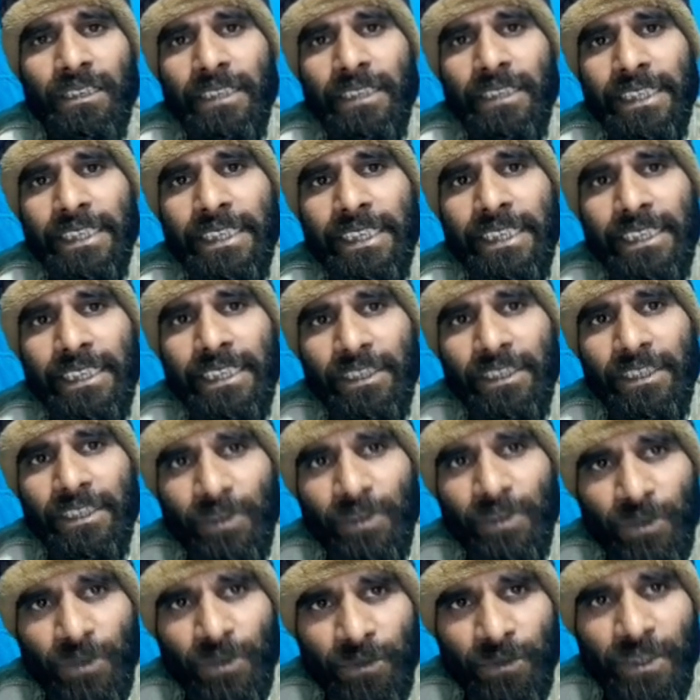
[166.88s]
এটা
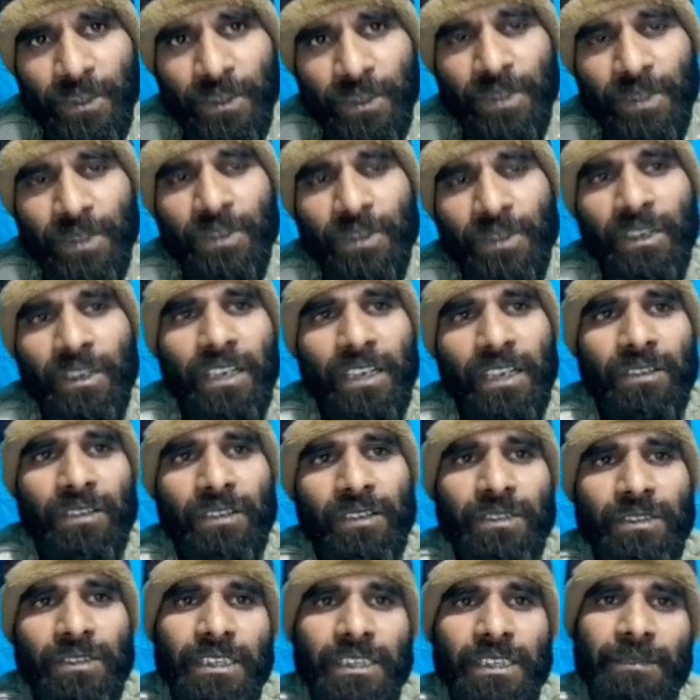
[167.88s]
একটু ভিন্ন
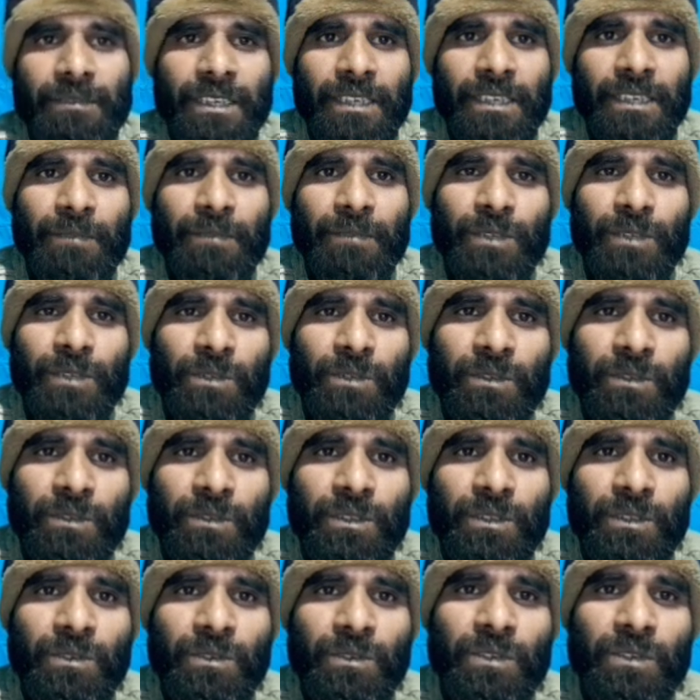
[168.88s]
কারণ হচ্ছে আপনাকে
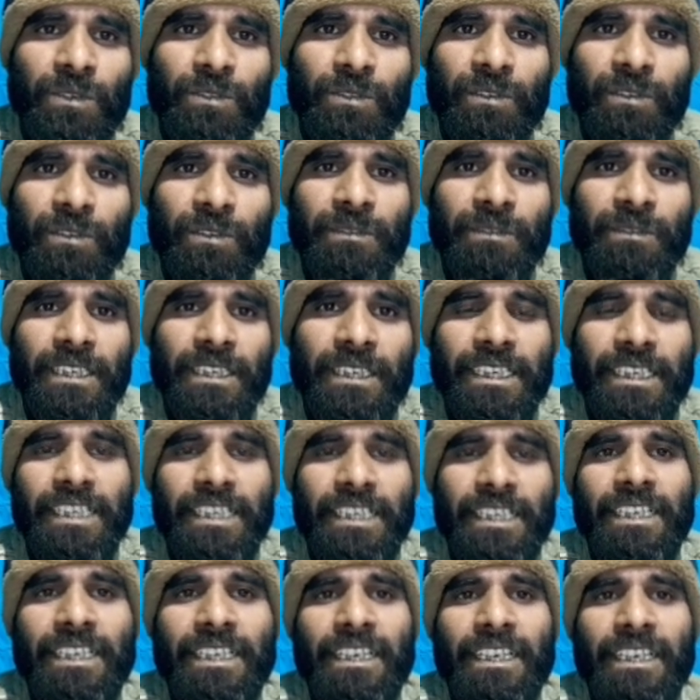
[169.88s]
প্রথমত ওই
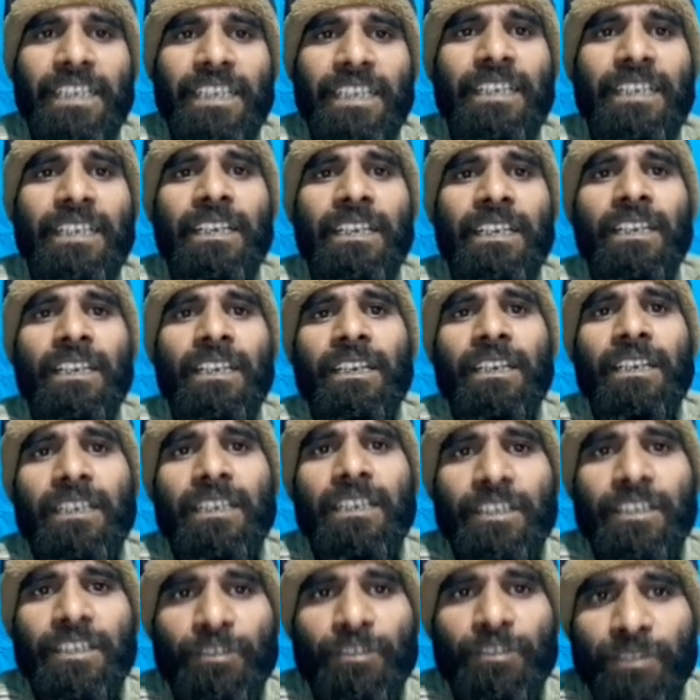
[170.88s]
ওয়েবসাইটে গিয়ে
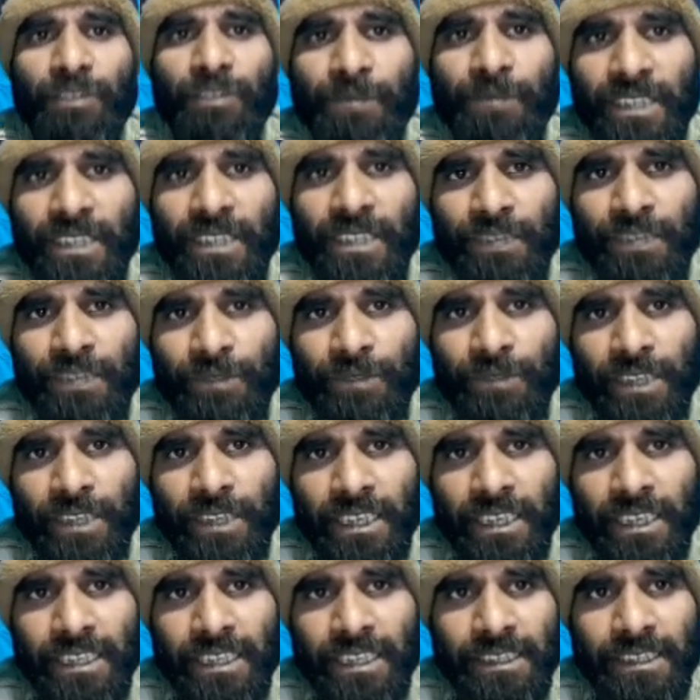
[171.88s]
রিক্রুটমেন্ট যে
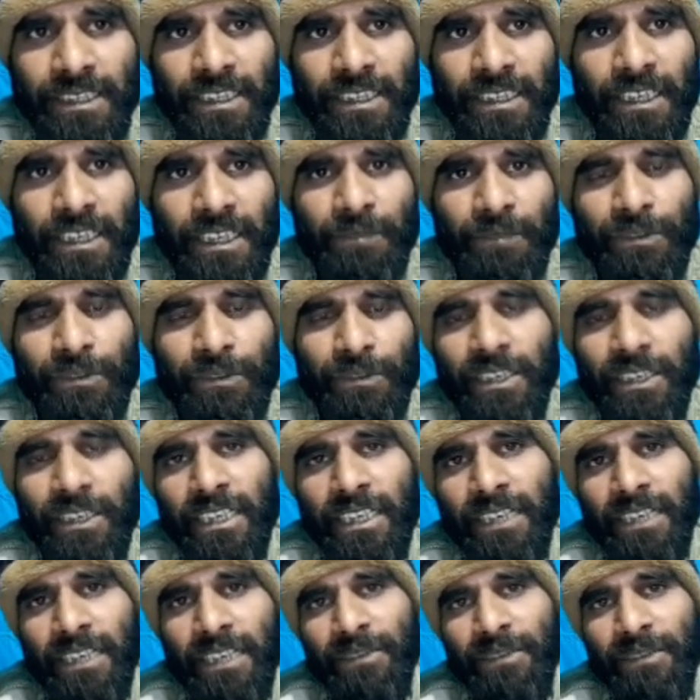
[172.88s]
পোর্টালটা আছে এই
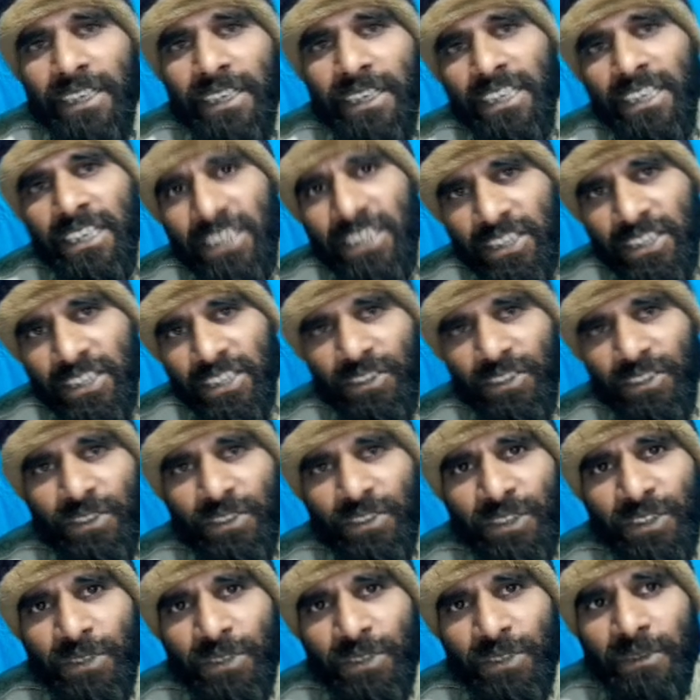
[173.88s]
পোর্টালে গিয়ে আপনাকে রেজিস্ট্রেশন
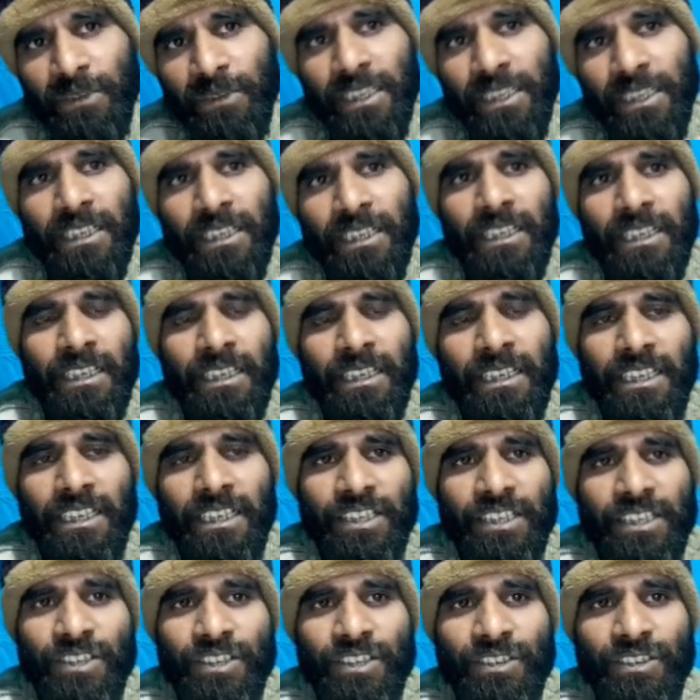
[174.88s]
করতে হবে
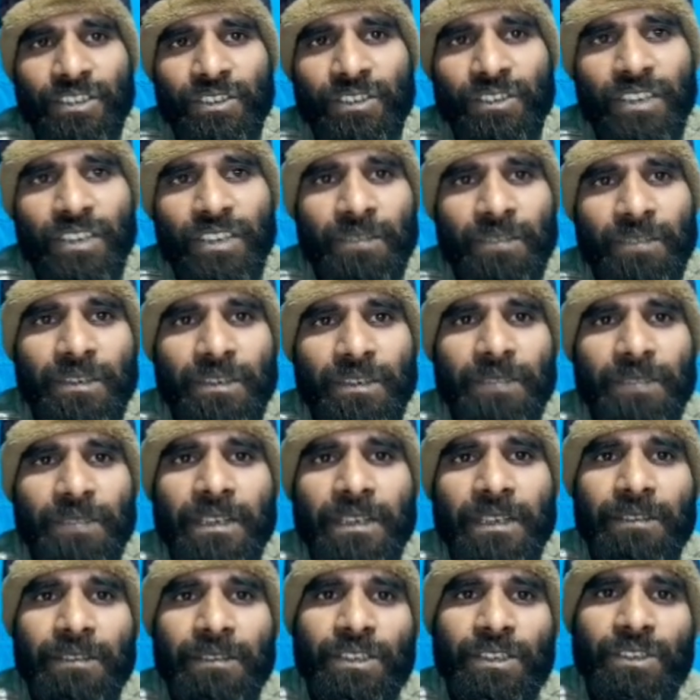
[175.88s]
রেজিস্ট্রেশন করার পরে
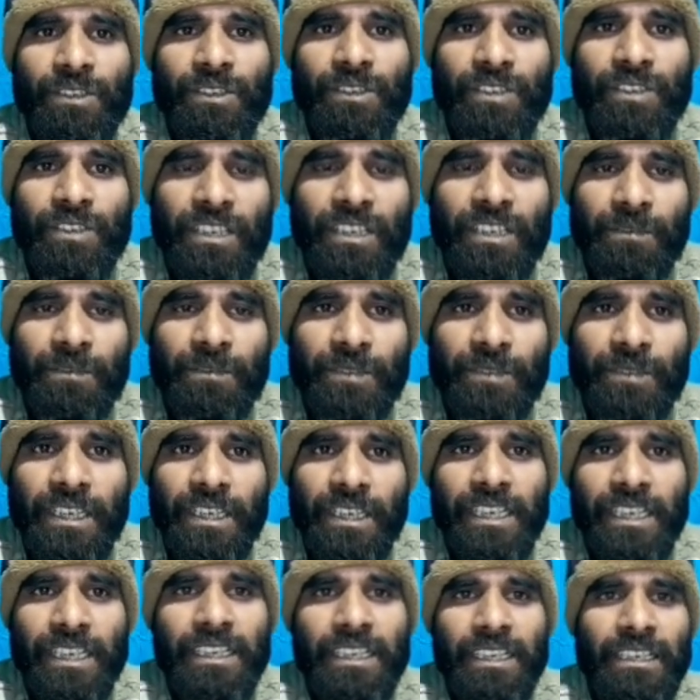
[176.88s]
আপনি আবেদন করার পরে
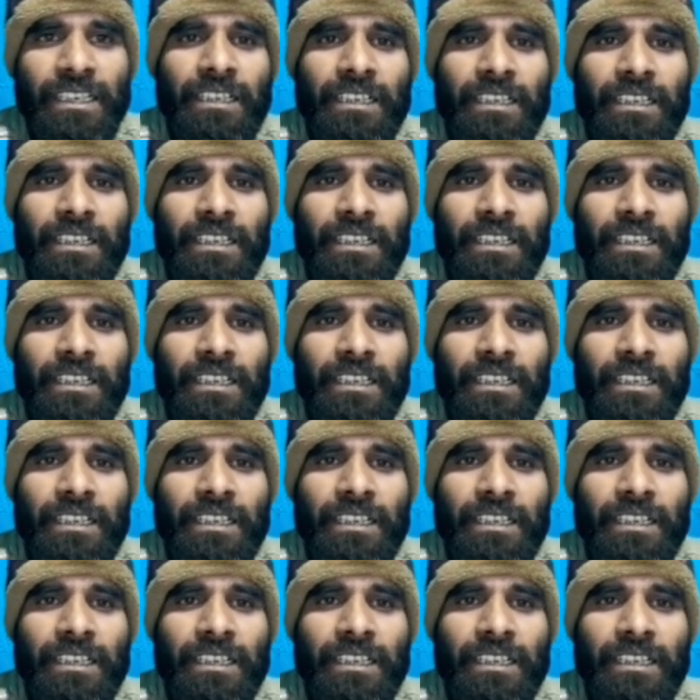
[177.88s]
এখানে